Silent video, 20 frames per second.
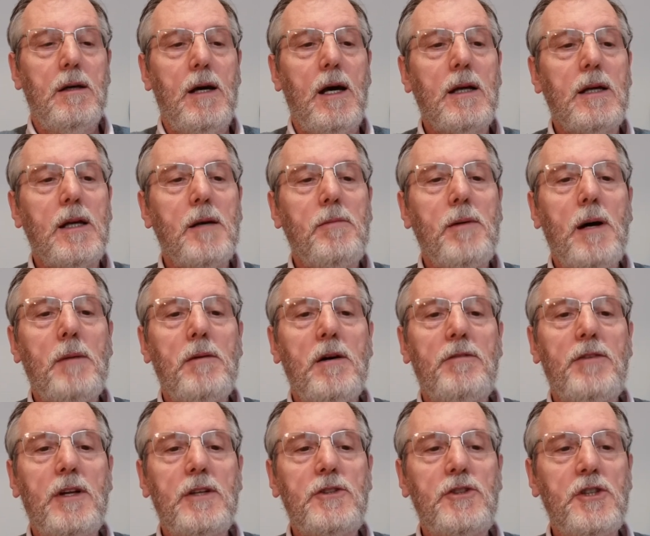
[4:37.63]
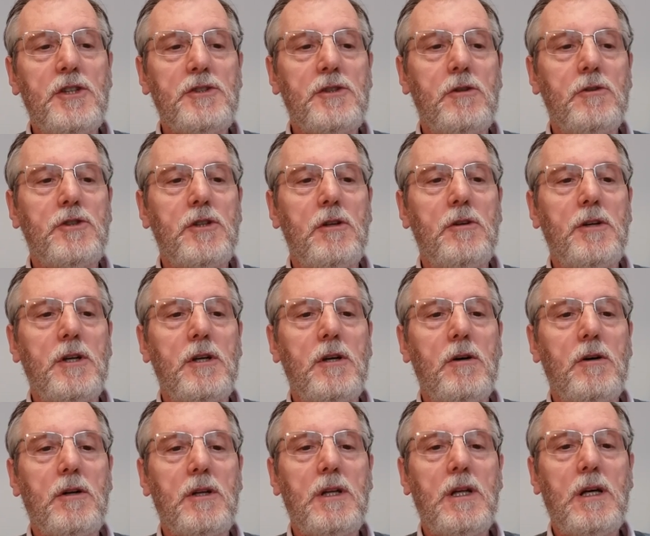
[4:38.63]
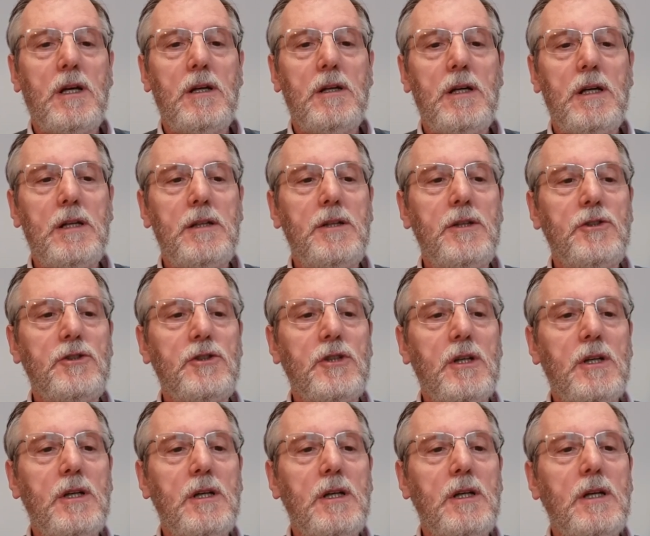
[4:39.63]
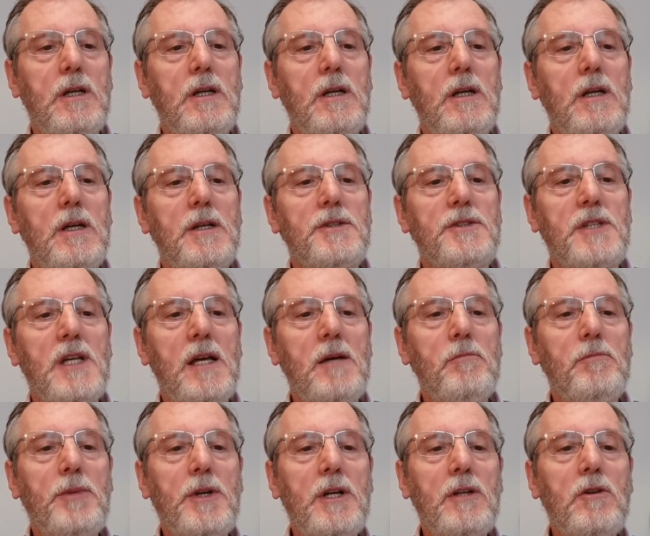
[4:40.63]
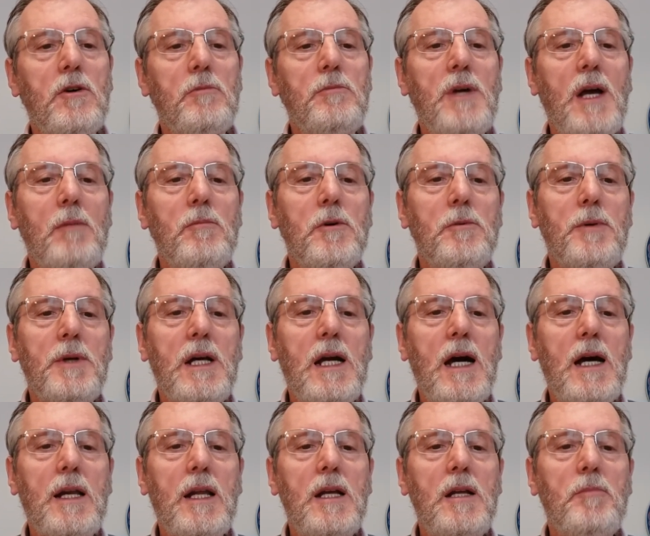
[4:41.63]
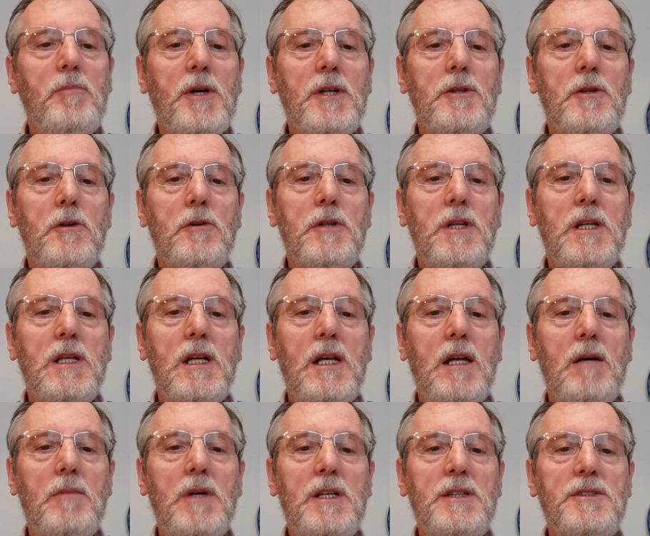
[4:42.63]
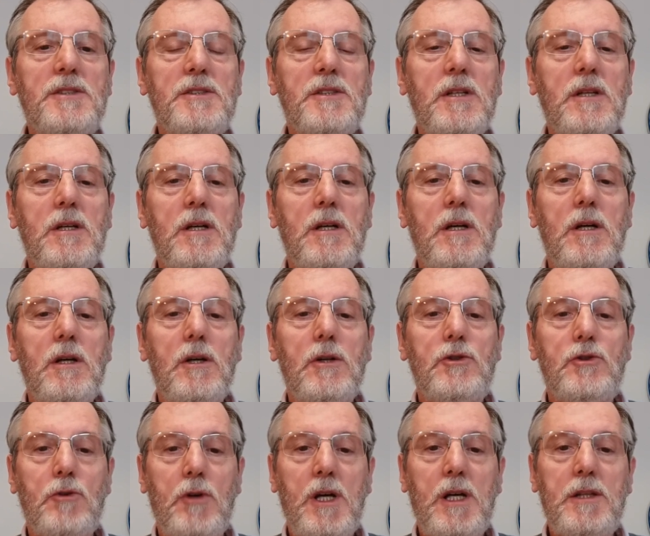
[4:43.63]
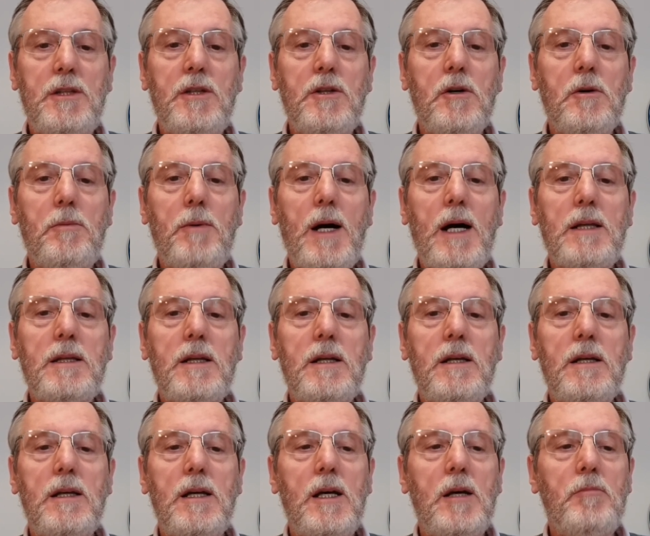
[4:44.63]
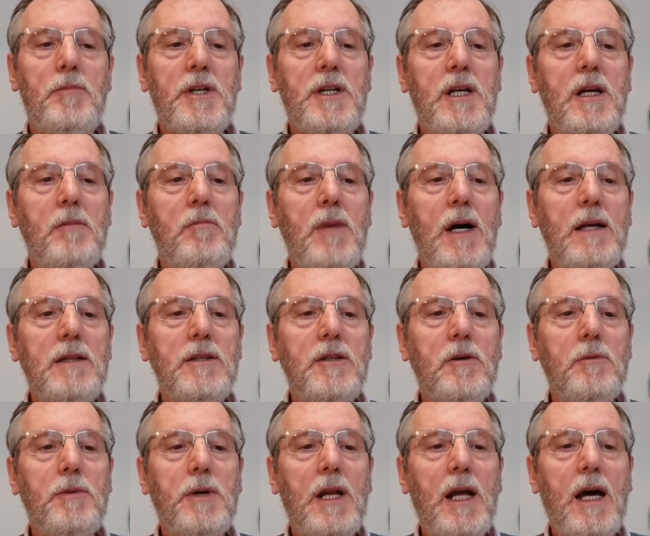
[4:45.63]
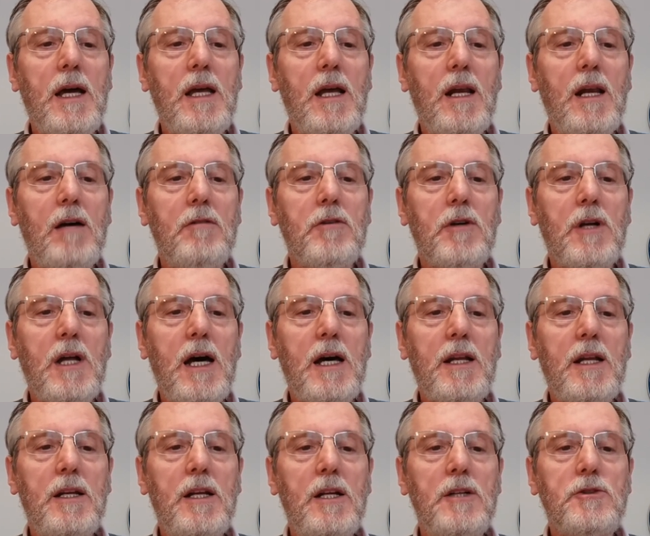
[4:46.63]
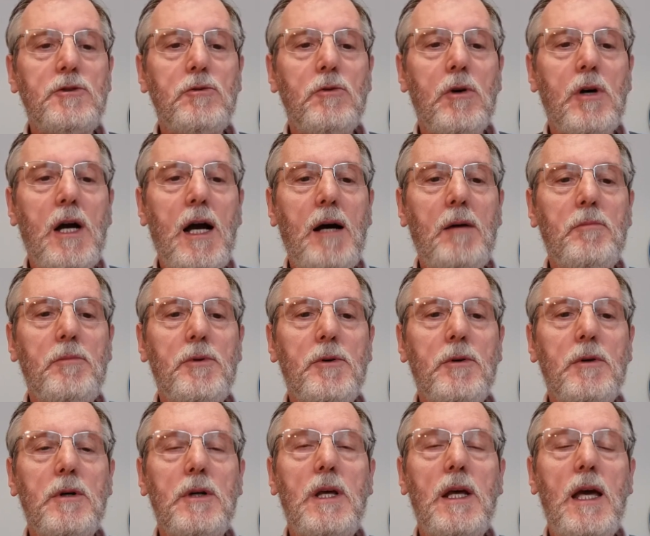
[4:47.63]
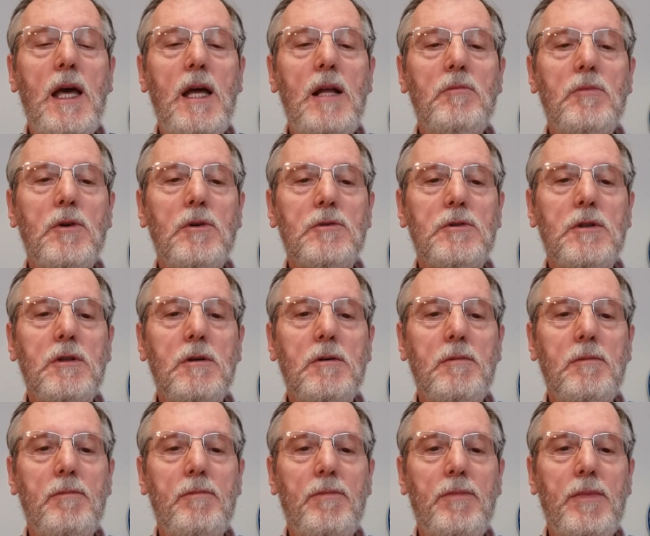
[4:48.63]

Anche Papa Francesco ce lo ricorda e dice Sempre dobbiamo pregare il padrone della messe, cioè Dio Padre, perché mandi operai a lavorare nel suo campo, che è il mondo.